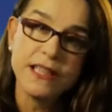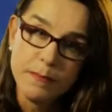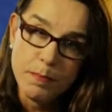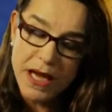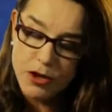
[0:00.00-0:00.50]

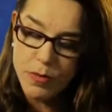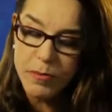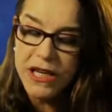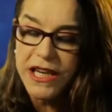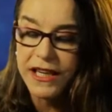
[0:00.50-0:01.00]
também
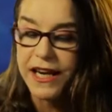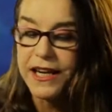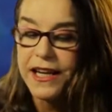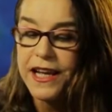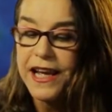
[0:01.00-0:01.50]
uma
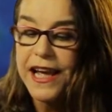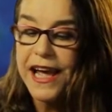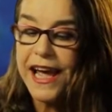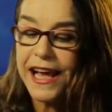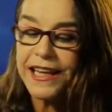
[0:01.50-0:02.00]
menina,
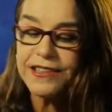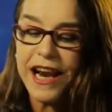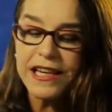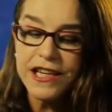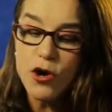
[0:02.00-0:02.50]
ela
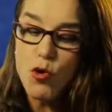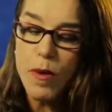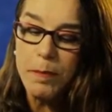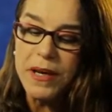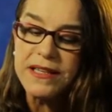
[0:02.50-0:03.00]
traria
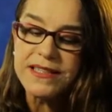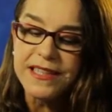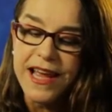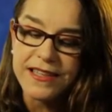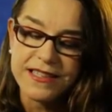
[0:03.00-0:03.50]
alguma
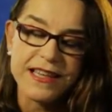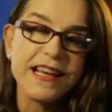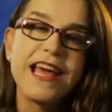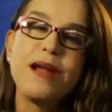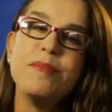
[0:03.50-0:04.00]
princesa
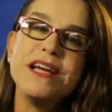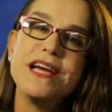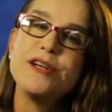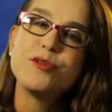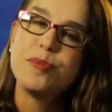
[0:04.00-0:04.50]
naquela
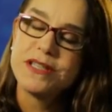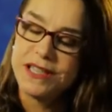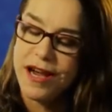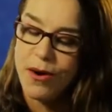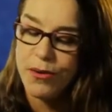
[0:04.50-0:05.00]
manhã
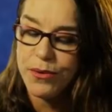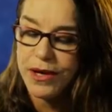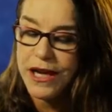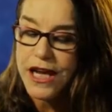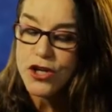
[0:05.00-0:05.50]
especial.
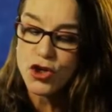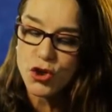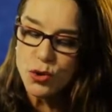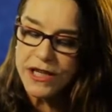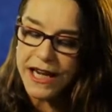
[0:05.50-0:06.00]

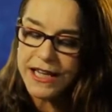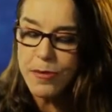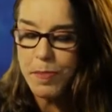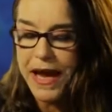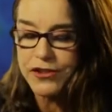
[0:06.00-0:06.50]
Júlia
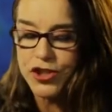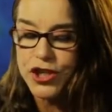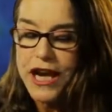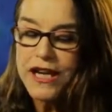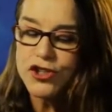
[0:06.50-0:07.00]
e
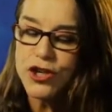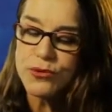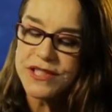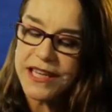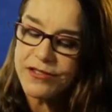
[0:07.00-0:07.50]
Pet
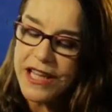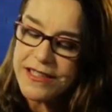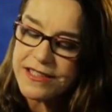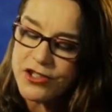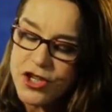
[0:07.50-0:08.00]
tinham
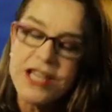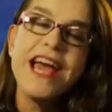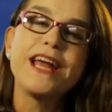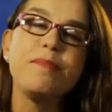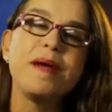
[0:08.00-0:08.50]
certeza de
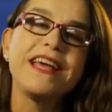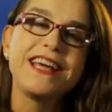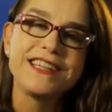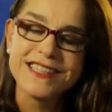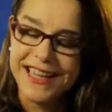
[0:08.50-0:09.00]
que era
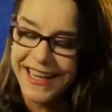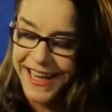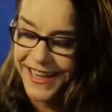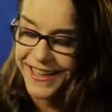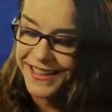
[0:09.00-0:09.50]
Pequena
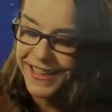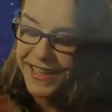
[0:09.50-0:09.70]
Sereia.